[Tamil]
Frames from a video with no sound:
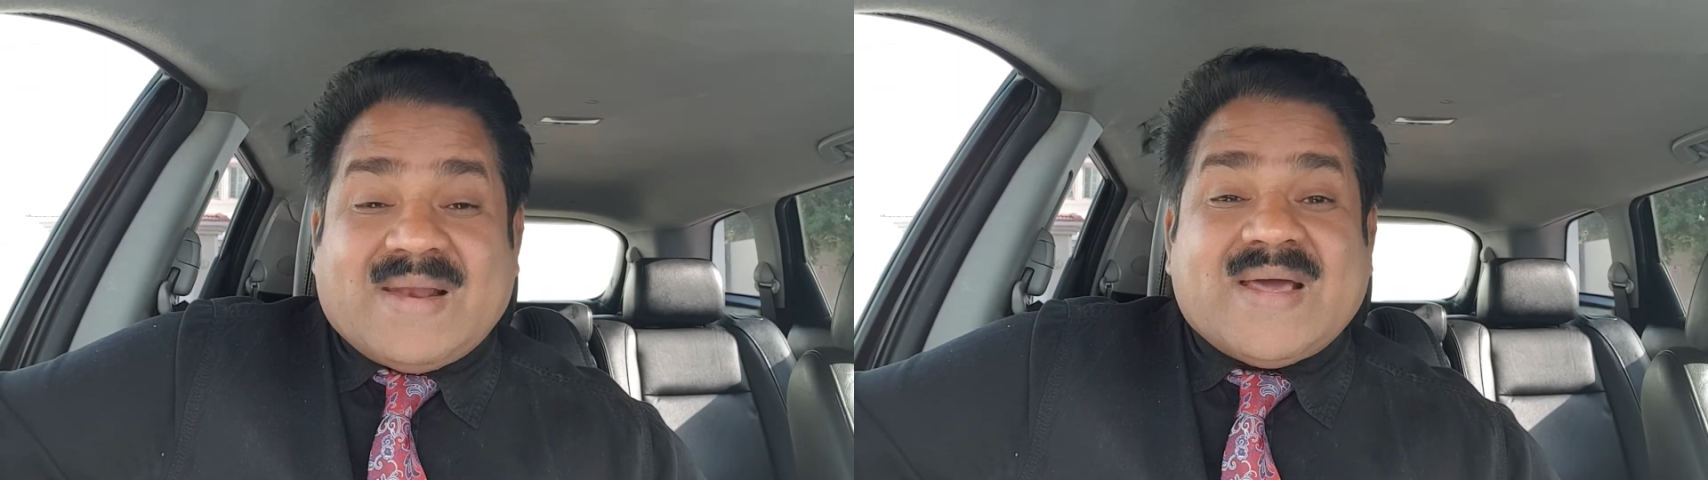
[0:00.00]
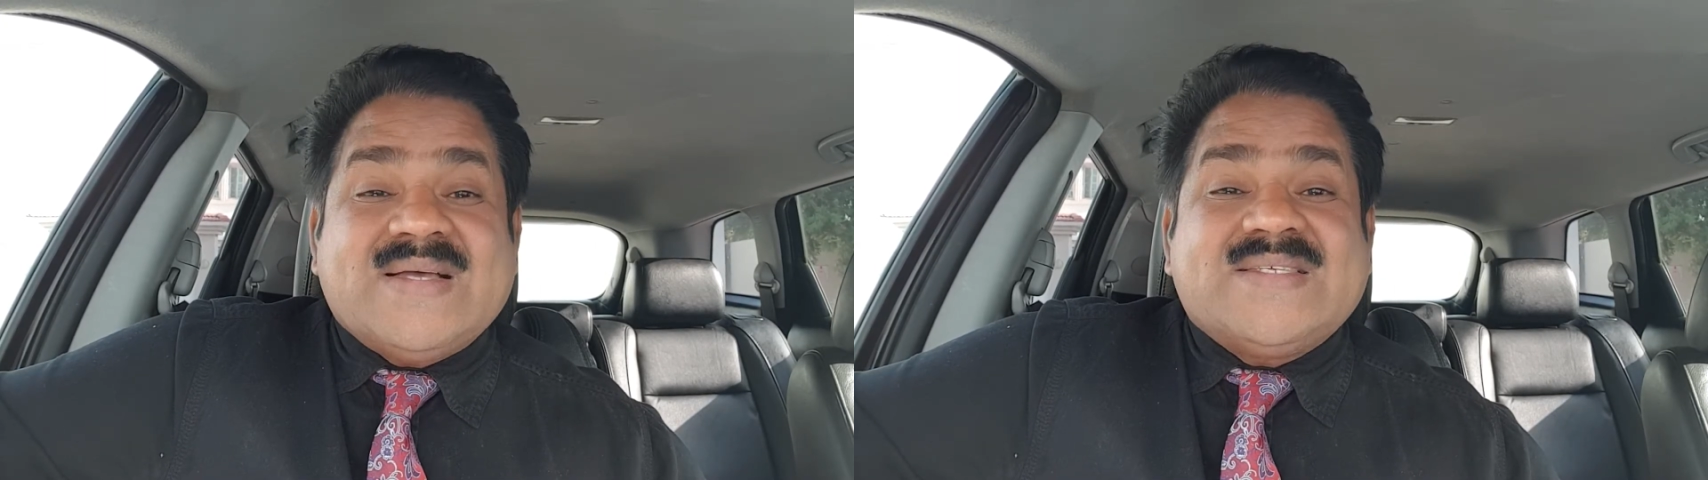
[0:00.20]

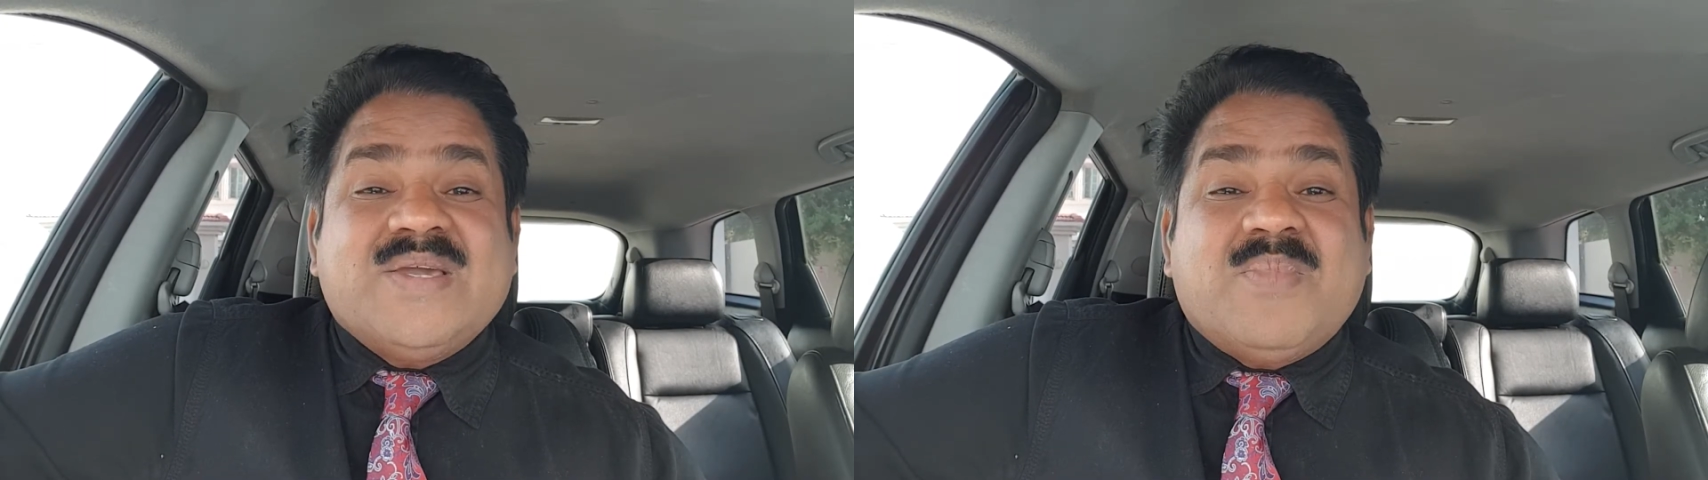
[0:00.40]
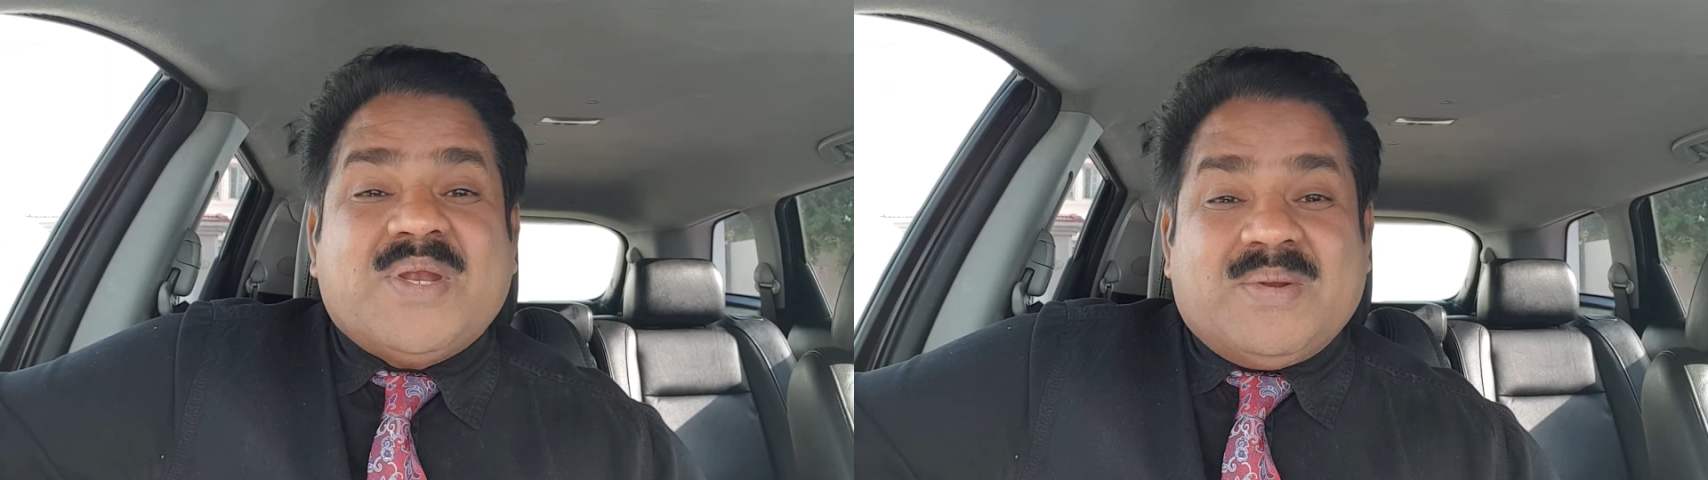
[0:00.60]

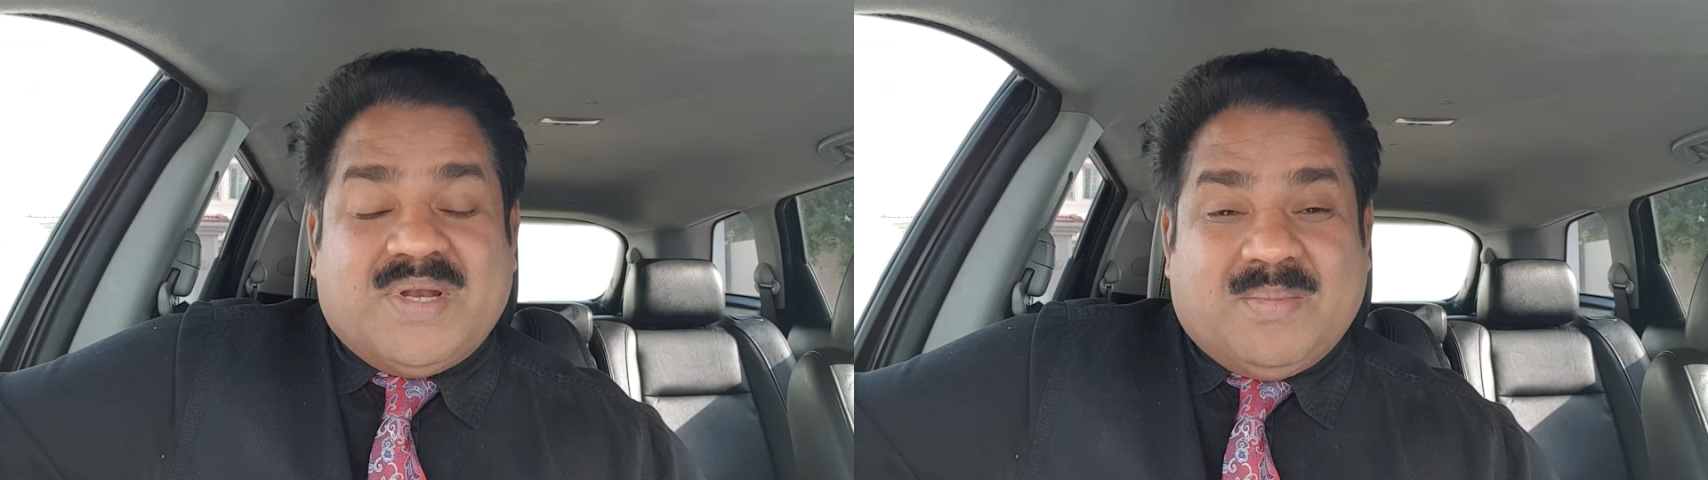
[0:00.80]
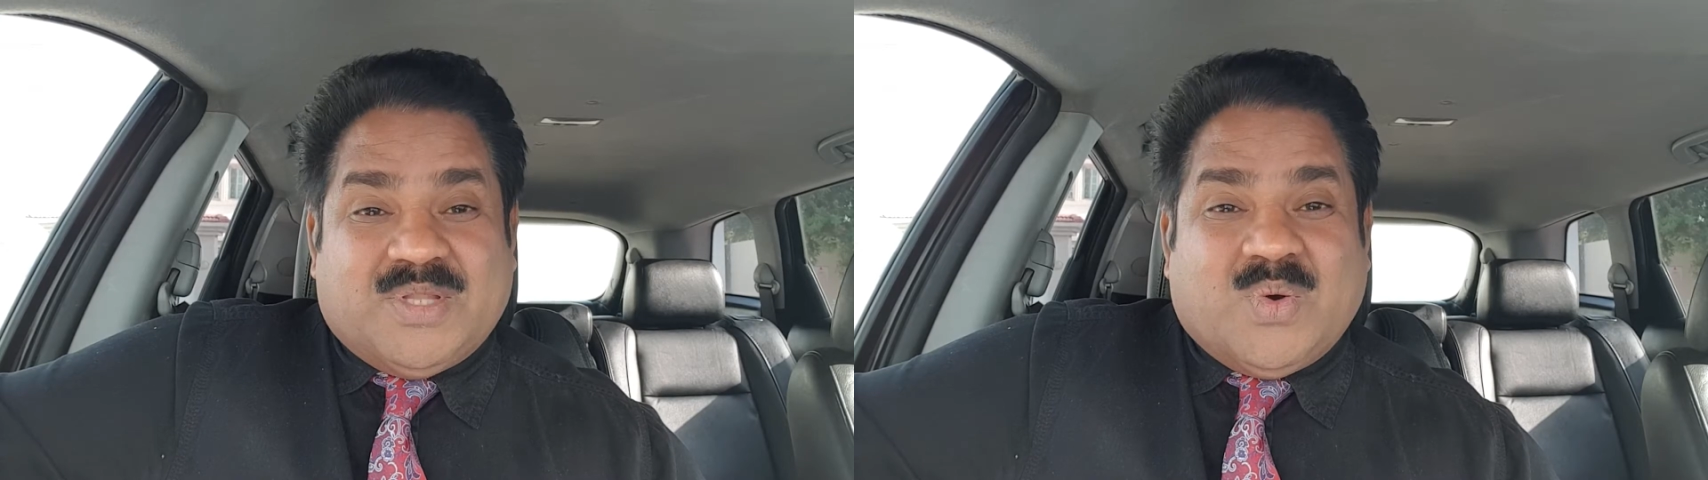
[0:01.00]
ரகசியமாக
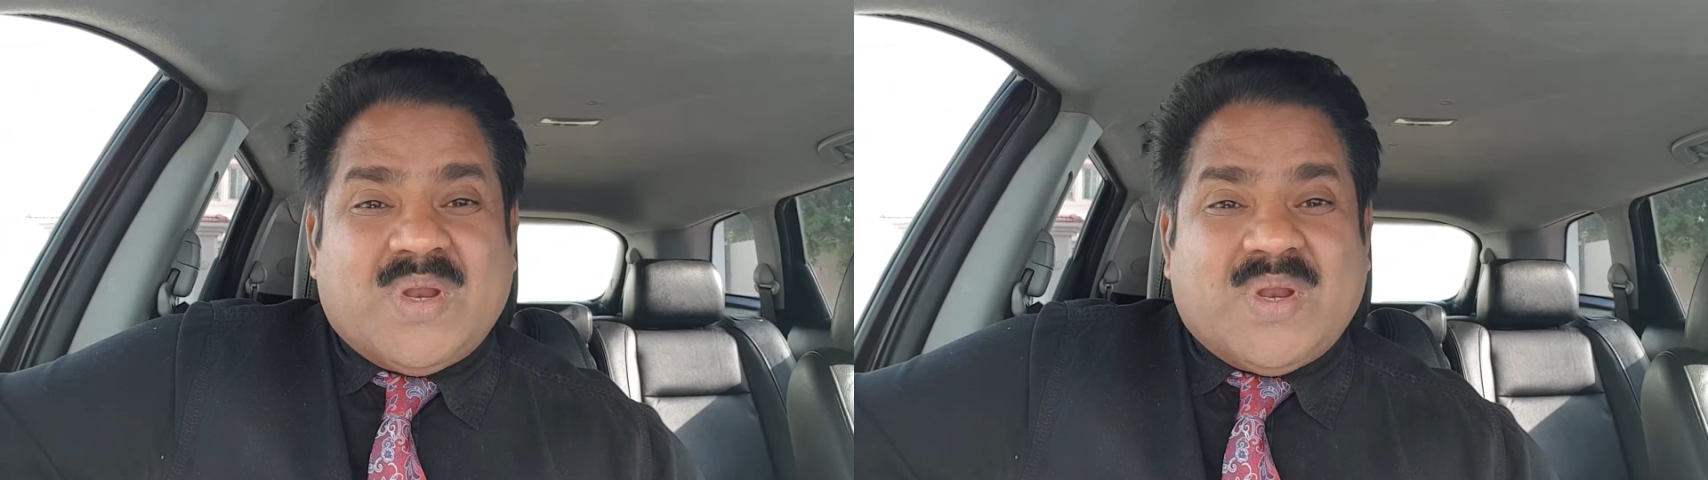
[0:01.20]
நம்ம அந்த